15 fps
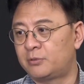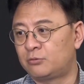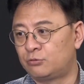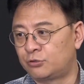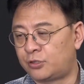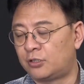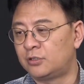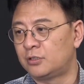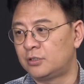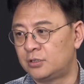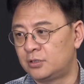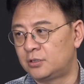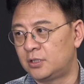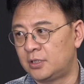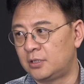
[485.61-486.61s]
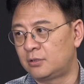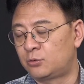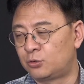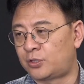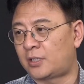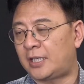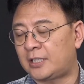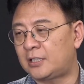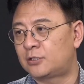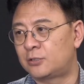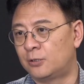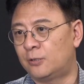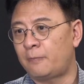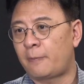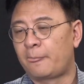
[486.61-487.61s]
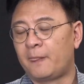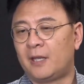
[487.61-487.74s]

우선 이제 조사를 하겠죠.